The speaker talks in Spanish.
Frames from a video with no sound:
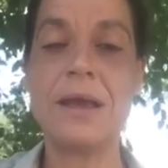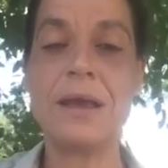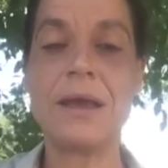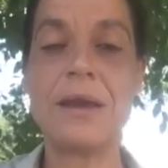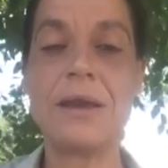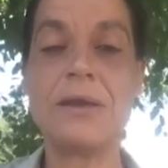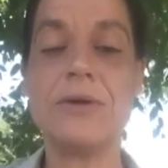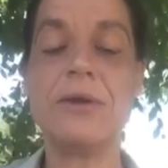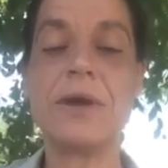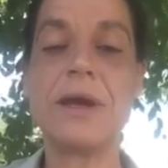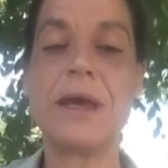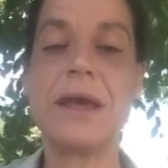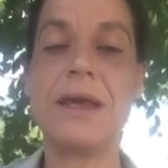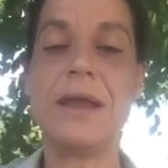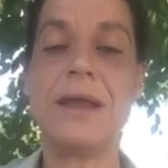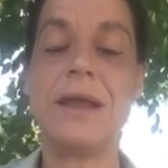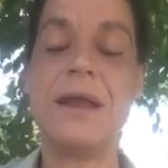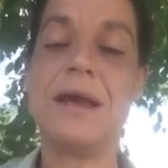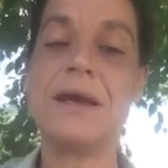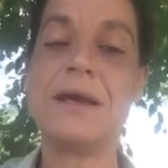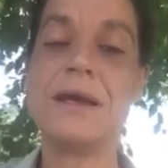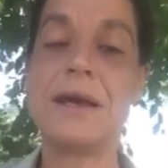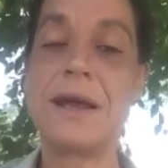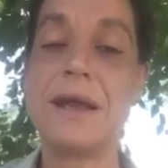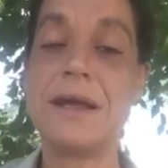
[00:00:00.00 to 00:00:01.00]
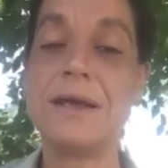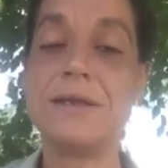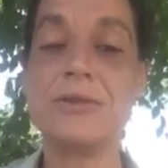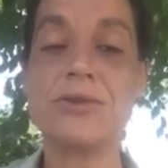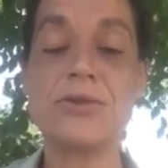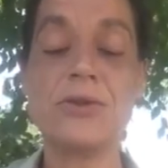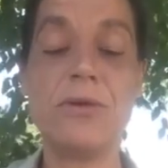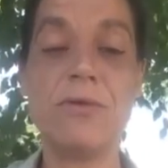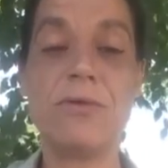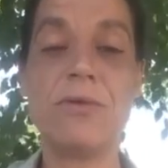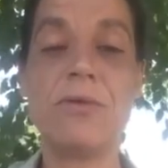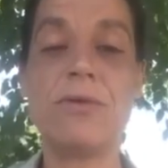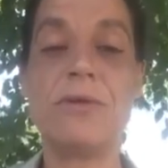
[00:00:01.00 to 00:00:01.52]
creo que la gran
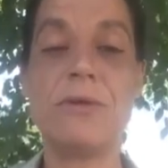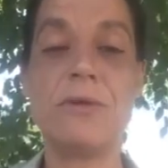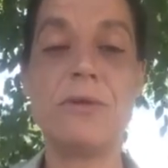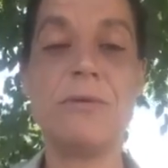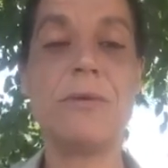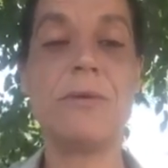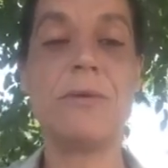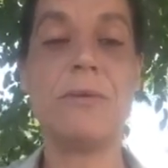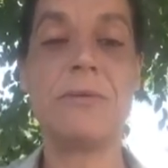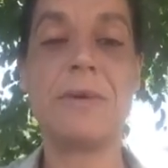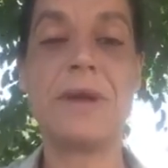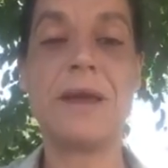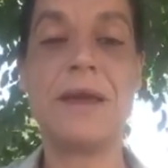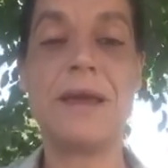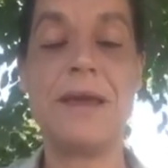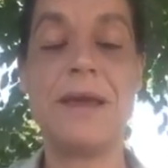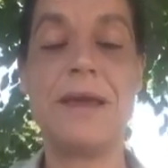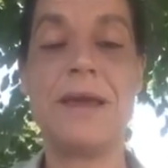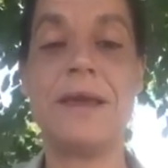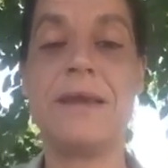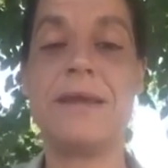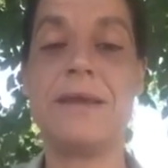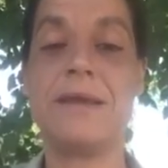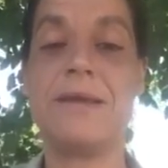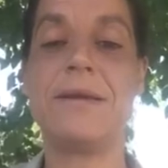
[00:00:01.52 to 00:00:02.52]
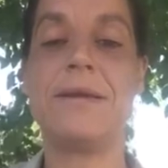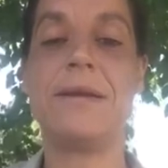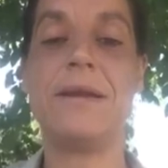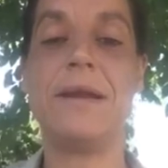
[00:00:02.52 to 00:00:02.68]
solución es